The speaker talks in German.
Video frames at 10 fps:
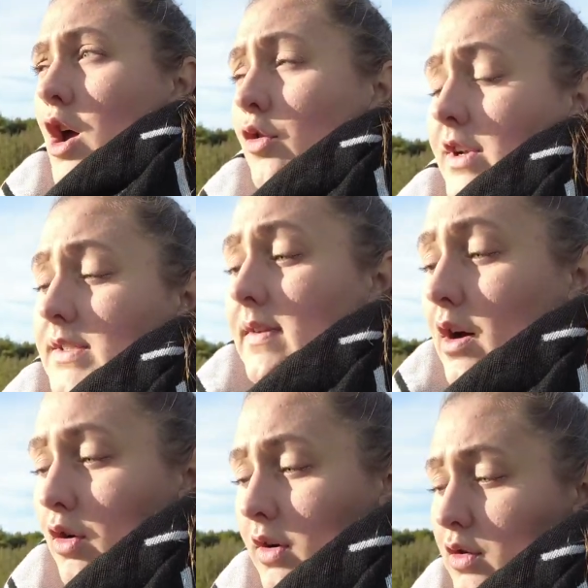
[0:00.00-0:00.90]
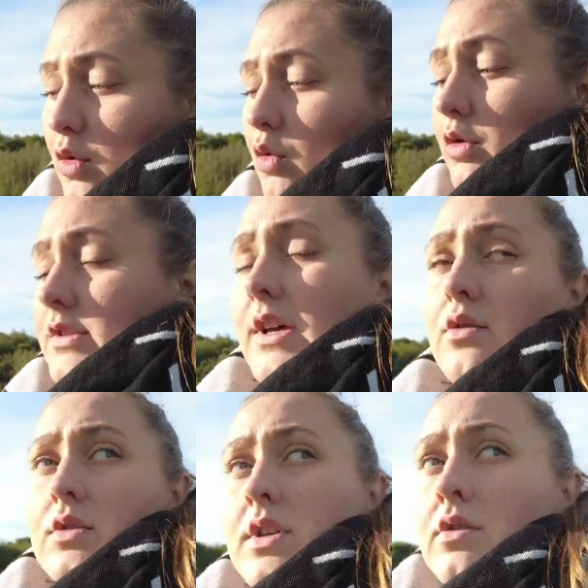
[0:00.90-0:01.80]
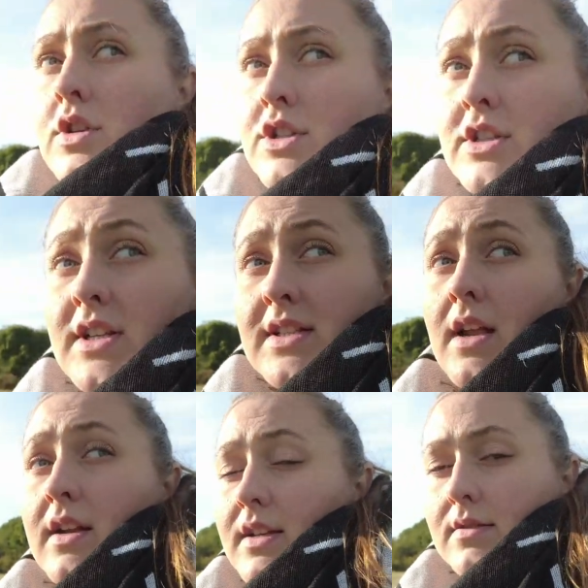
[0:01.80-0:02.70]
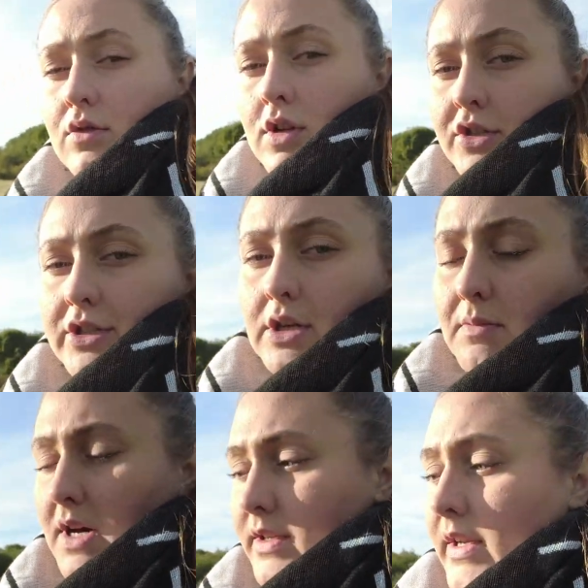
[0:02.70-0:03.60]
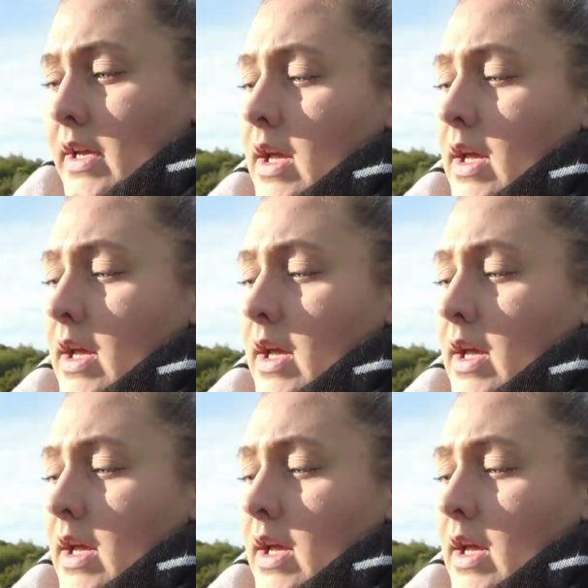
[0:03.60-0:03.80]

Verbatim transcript: Und das war auch ein großer, großer Unterschied. Das hat einen riesen Unterschied gemacht.